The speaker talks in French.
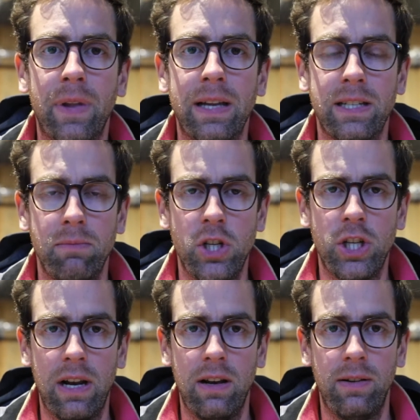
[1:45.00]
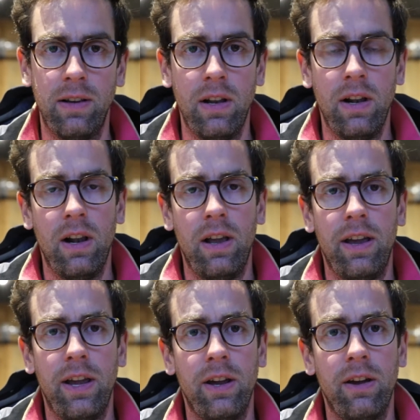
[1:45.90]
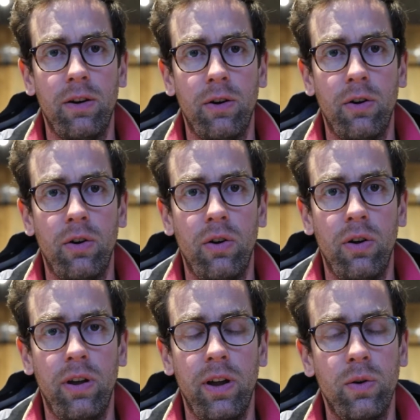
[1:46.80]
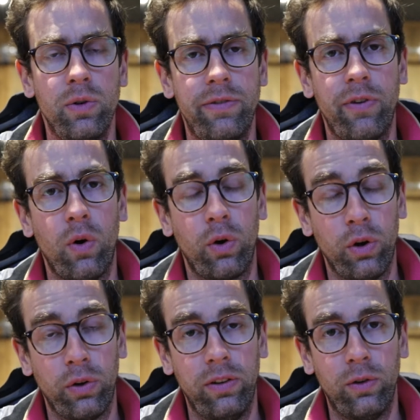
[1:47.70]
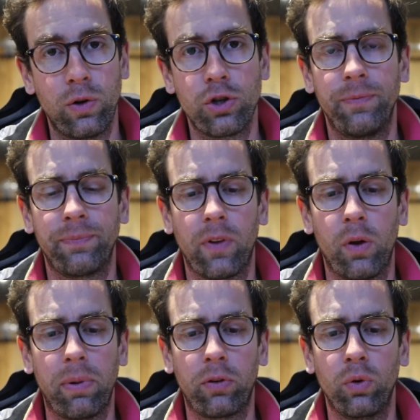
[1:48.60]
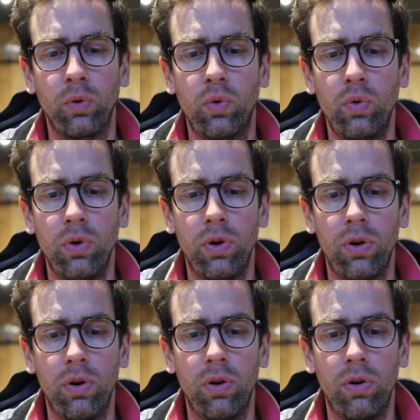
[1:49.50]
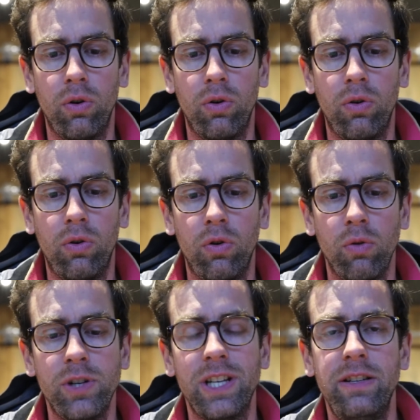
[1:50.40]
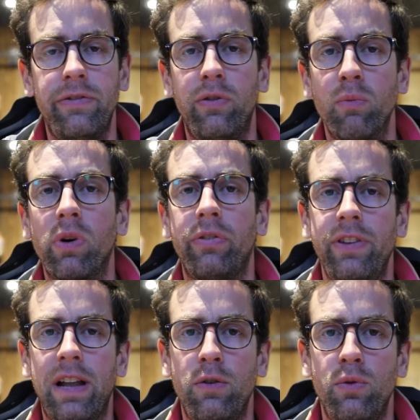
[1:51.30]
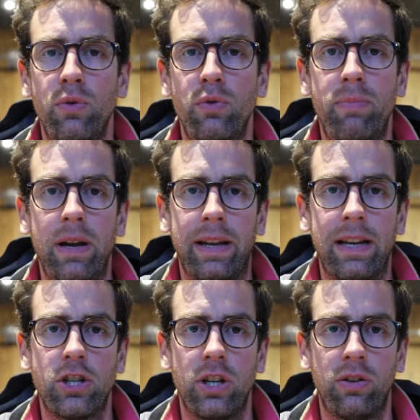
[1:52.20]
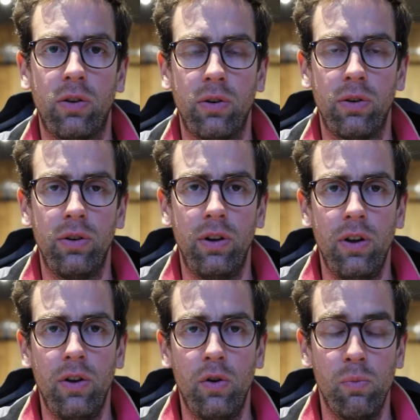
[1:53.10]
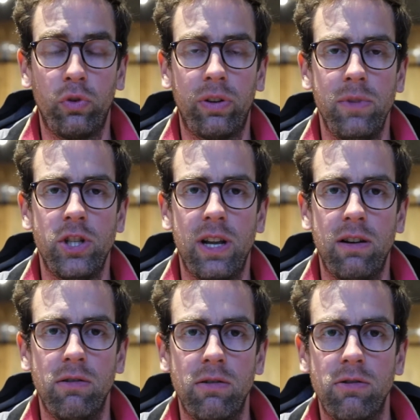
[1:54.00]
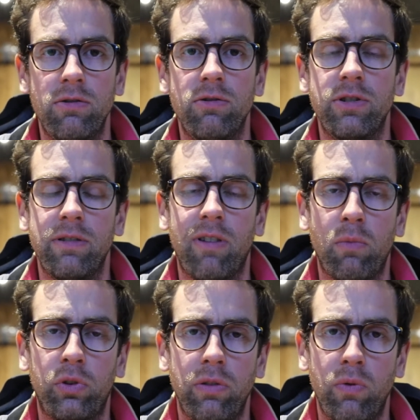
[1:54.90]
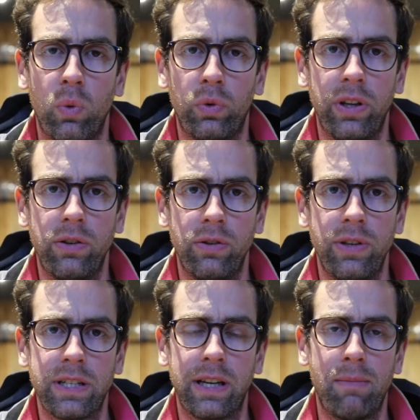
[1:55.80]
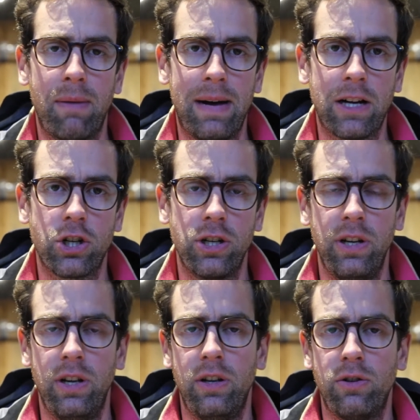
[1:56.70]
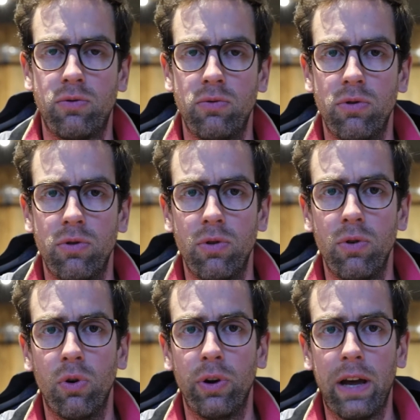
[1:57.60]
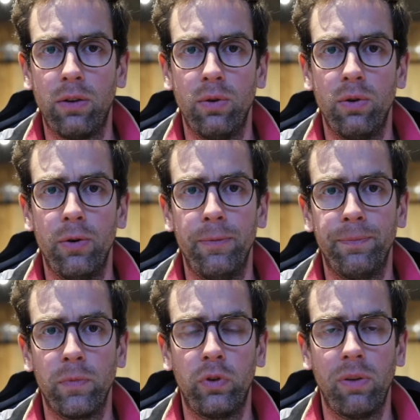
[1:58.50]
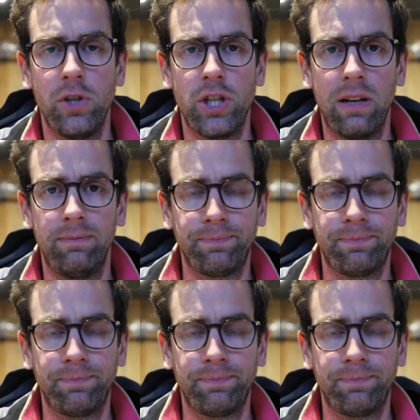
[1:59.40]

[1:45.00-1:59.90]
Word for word: à Saint-Michel euh, et, aux différents cœurs des anges, hein, parce que du coup, euh, l'objectif, le point final du, pèlerinage étant euh, le Mont Saint-Michel, j'avais vraiment cette volonté d'inscrire ma marche sous le, regard de, Saint-Michel.